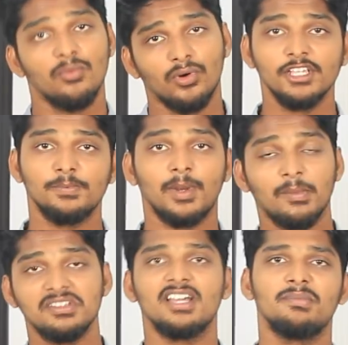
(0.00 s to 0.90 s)
ப்ரொடியூஸ்
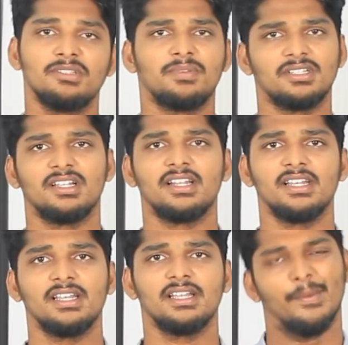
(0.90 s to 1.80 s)
பண்ணாலுமே ஜாதி பற்றி பேசினார்
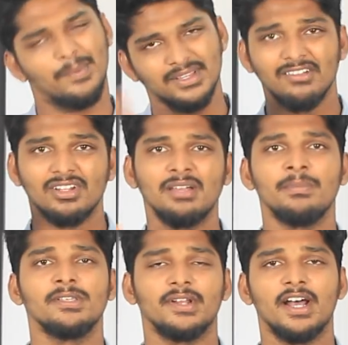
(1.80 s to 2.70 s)
எப்போதில் விருதம்
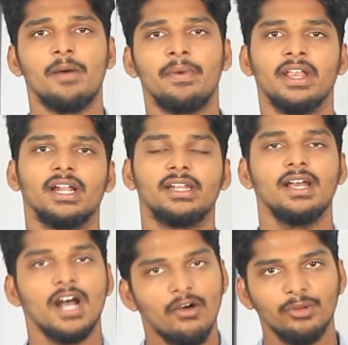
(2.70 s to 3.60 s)
பேசுவாரா அப்படின்னு
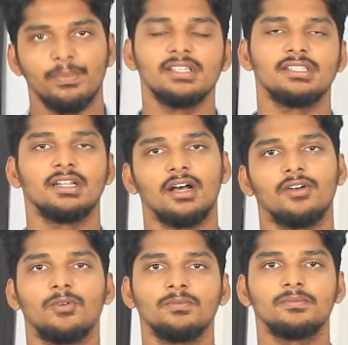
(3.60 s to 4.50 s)
கேட்டால் அவர் பேசி தான்
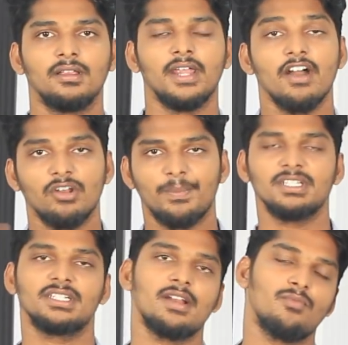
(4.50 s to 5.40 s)
ஆகணும் ஏன்னா அவர்
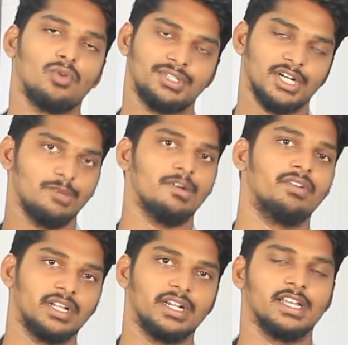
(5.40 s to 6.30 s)
பேசுறதுக்கான முழு தகுதியும்
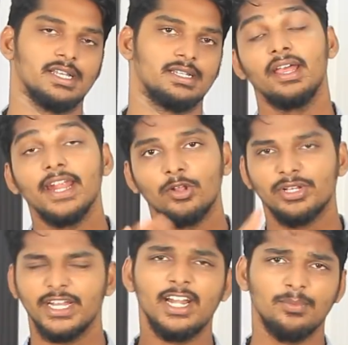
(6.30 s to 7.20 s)
அவருக்கு இருக்குது ஏன்னா
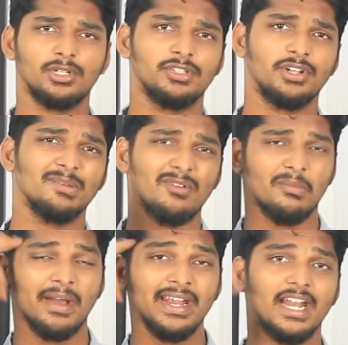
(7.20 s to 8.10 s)
அவர் கேட்டர் பொறுத்த வரைக்கும்
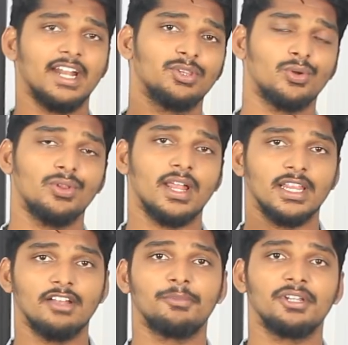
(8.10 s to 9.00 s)
அவங்க மைண்டில் என்ன தோணுதோ
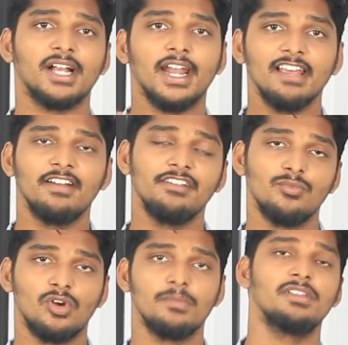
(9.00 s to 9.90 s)
அதை வந்து கலை வடிவு
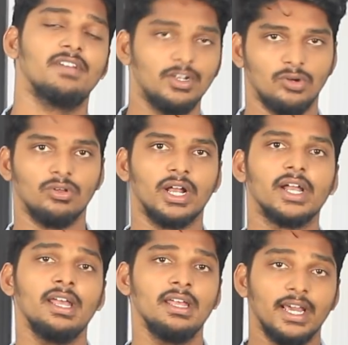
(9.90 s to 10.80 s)
மூலியமாக வெளிக்கொண்டு
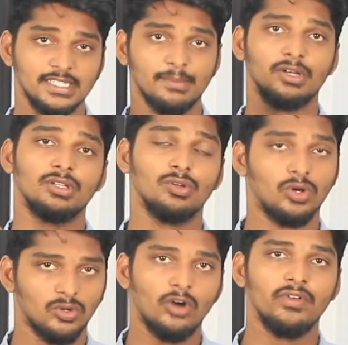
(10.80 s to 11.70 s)
வராங்க எக்ஸாம்பிளுக்கு வந்து
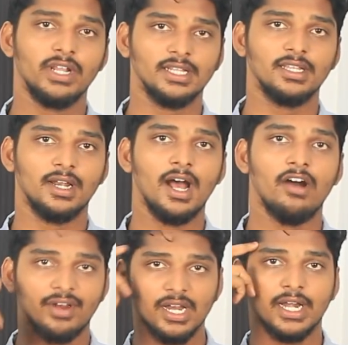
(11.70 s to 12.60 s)
ஒரு ஓவியராக இருந்தாருன்னா
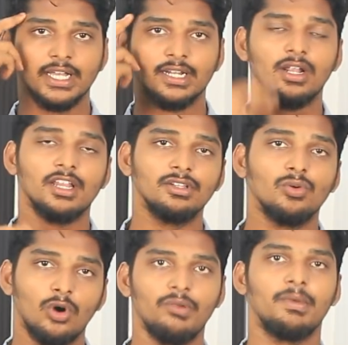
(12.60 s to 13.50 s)
அவர் என்ன நினைக்கிறாரோ அது வந்து
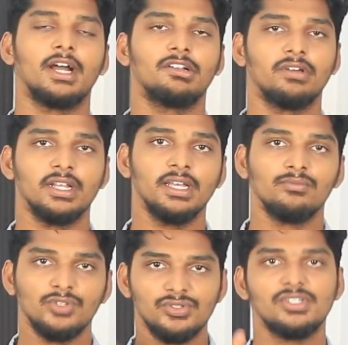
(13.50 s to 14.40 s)
ஓவியமாக காட்டுவார்
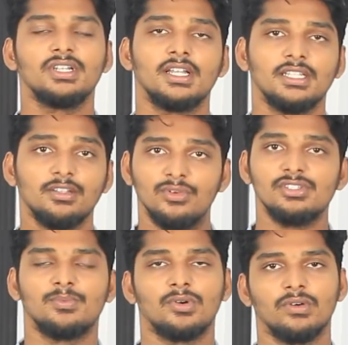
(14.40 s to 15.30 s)
மியூசிஷியனாக இருந்தால்
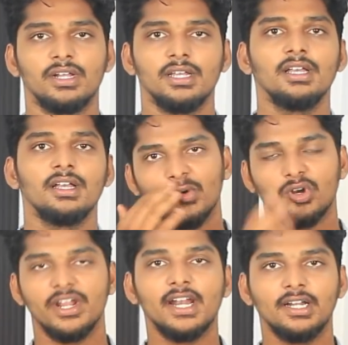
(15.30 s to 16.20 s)
மியூசிக் போடுவார்
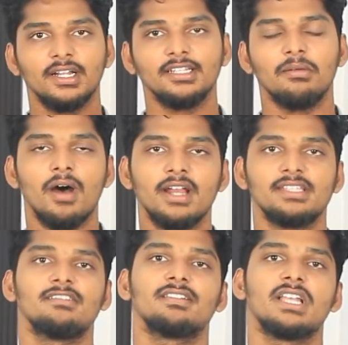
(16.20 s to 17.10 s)
ஒரு டேரக்டராக இருந்தால் மாரி
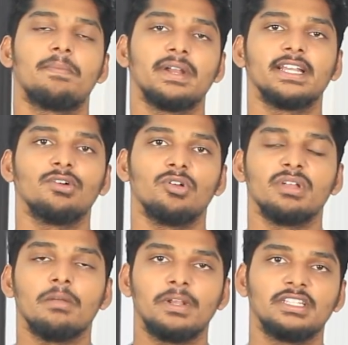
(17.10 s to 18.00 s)
செல்வராஜ் அப்படிங்கிற ஒரு
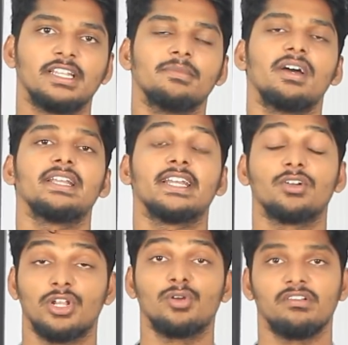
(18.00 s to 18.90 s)
மிகப்பெரிய திறமையான
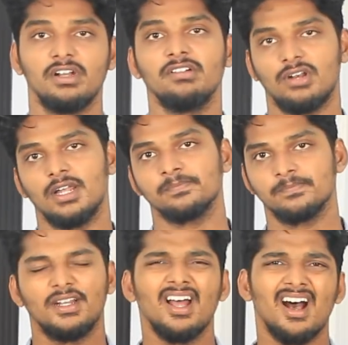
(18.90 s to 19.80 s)
இயக்குநராக கூட வெளிவரலாம்
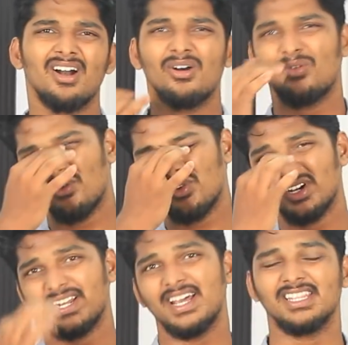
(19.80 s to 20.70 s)
என்னடா ஆகா
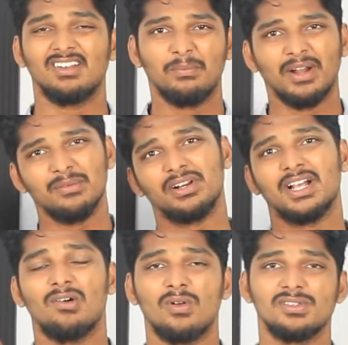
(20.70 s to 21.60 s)
ஓங்கிற அந்த அளவுக்கு படம்
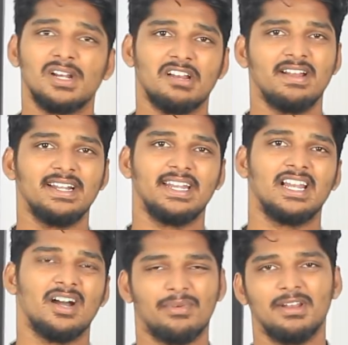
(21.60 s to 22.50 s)
இருக்குது அவ்வளோ சில்லற
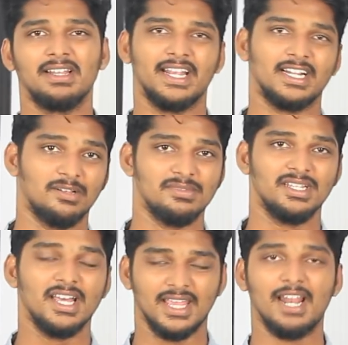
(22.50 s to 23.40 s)
வாங்கிட்டீங்களா அப்படிலாம் நீங்கள் கேட்டாலும்
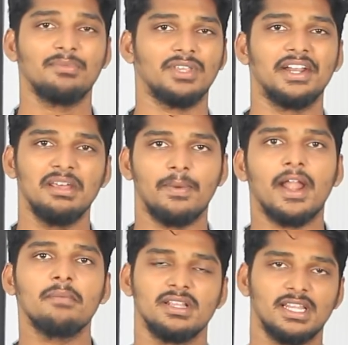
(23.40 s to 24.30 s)
சரி அதையெல்லாம் தாண்டி
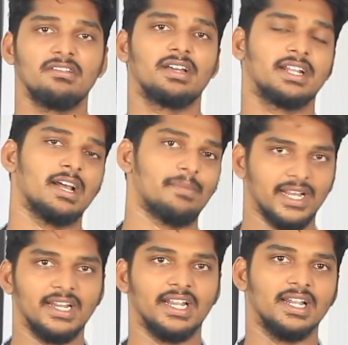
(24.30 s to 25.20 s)
படம் எந்த அளவுக்கு இருக்கு
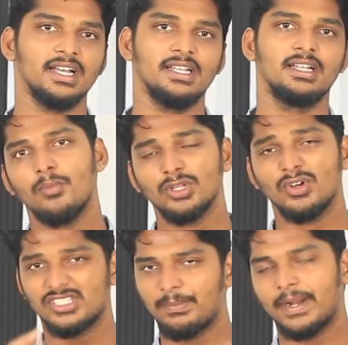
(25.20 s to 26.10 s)
அப்படின்னு கேட்டிங்கன்னா பொது
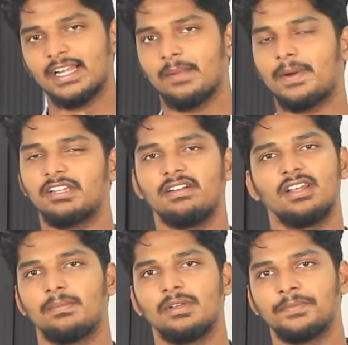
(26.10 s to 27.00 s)
ஒரு சில படங்களை பார்த்து
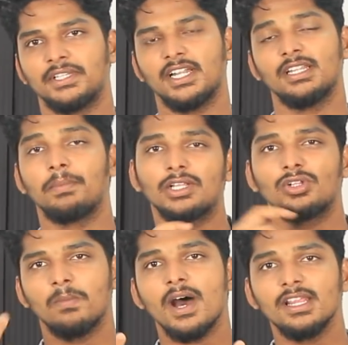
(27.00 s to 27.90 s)
வெளியே வரப்போது பார்த்தீங்கன்னா அந்த
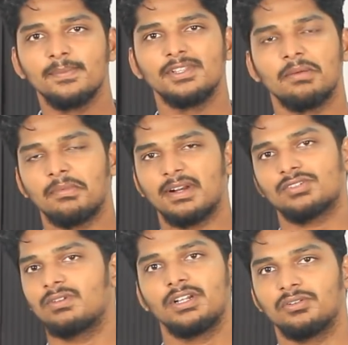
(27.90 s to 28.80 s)
படத்தோட பாதிப்பு வந்து நம்ம
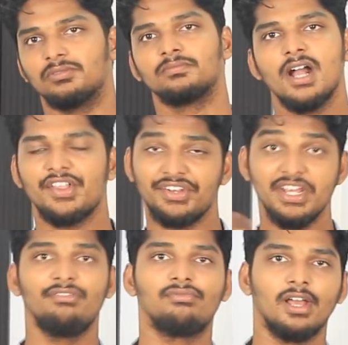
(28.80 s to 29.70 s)
மனசுக்குள்ளே இருக்கும் அந்த டே
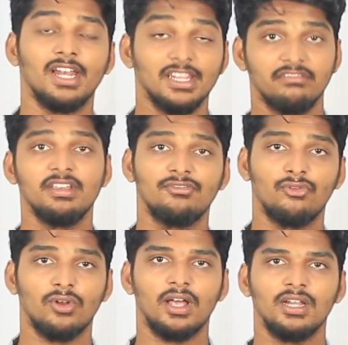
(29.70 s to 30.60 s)
ஃபுல்லாக இல்லை அந்த வீக்
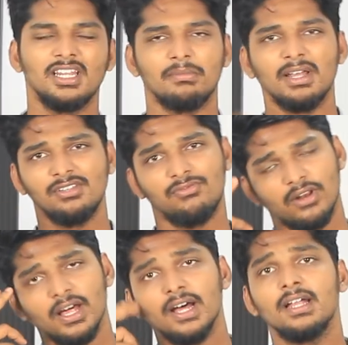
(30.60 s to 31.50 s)
ஃபுல்லாக இல்லை அந்த மந்த்
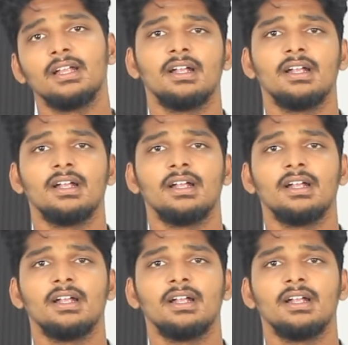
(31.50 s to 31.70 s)
ஃபுல்லாக